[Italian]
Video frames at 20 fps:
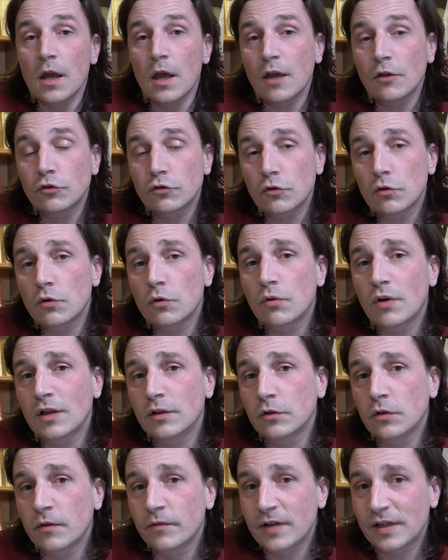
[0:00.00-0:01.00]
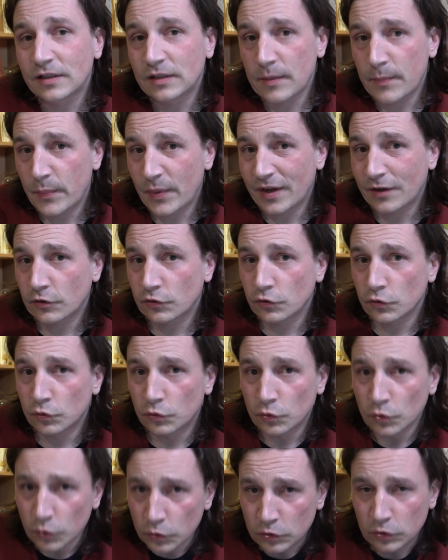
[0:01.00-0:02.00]
E solo quando avrete perso
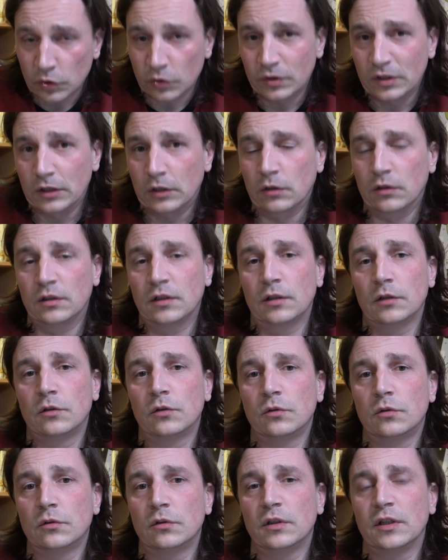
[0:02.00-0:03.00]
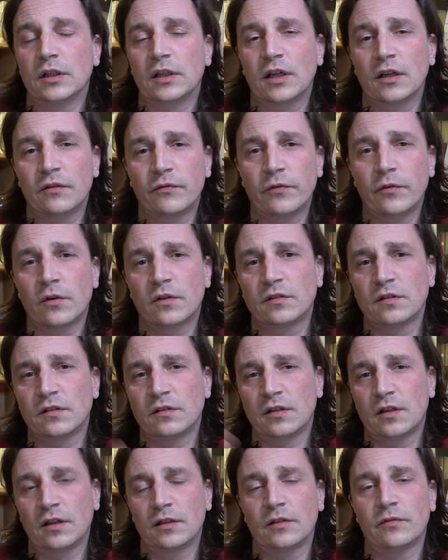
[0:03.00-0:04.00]
tutto, dico ad alcuni, che forse
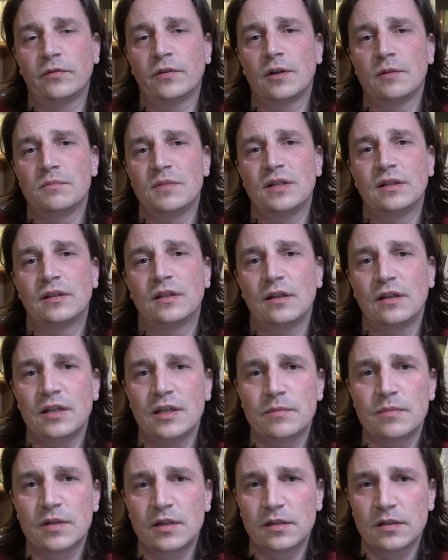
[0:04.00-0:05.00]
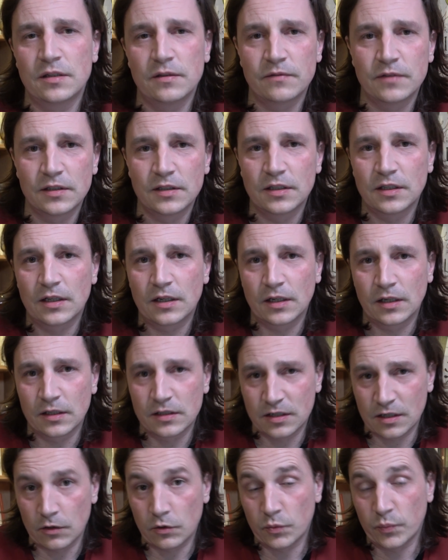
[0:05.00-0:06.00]
sarete finalmente liberi di vedere che
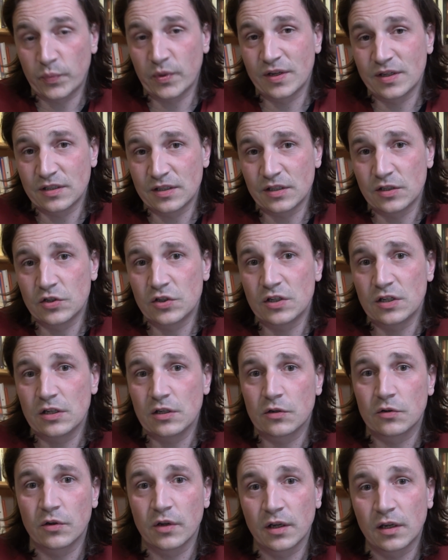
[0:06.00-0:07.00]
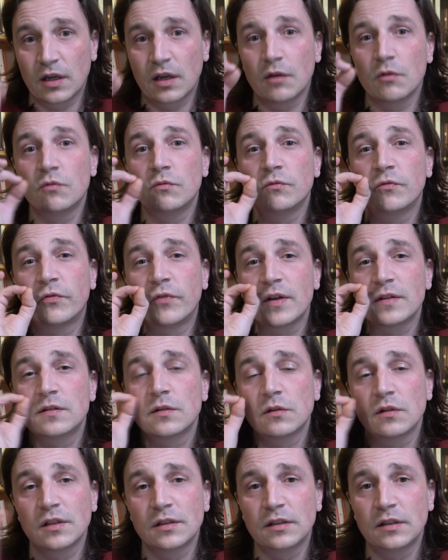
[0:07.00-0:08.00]
ci hanno preso in giro e che un
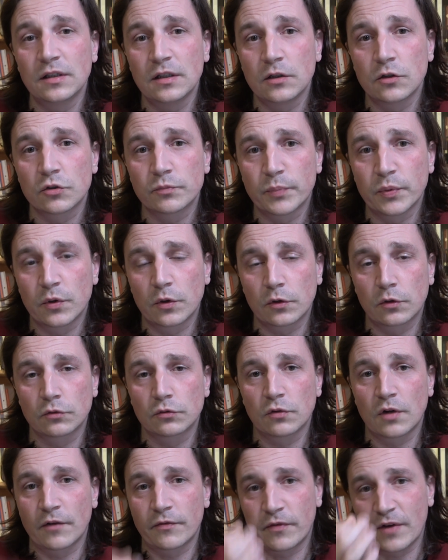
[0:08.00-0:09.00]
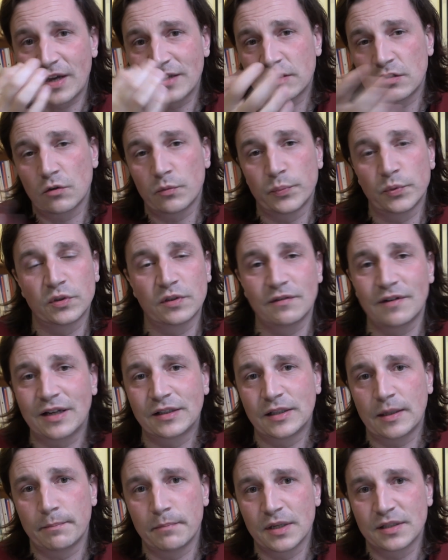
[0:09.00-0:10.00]
fazzolettino sporco sulla faccia lo
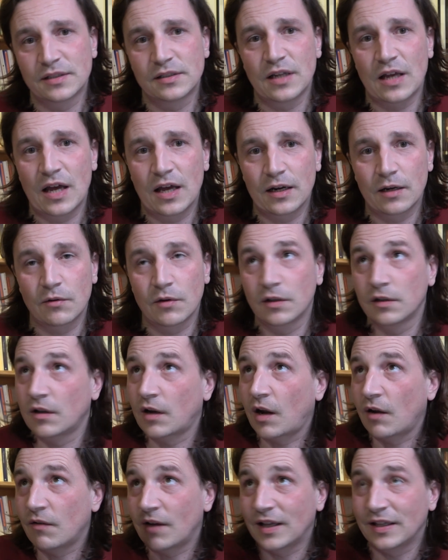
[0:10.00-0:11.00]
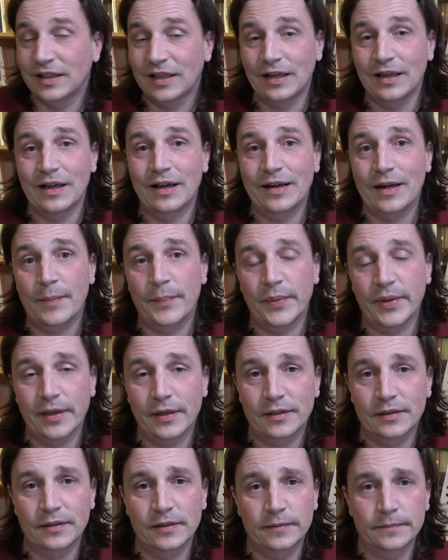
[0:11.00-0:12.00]
potevate abbassare quando eravate all'aria
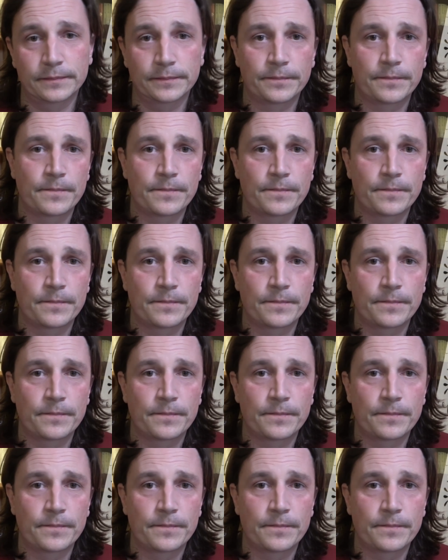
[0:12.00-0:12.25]
aperta.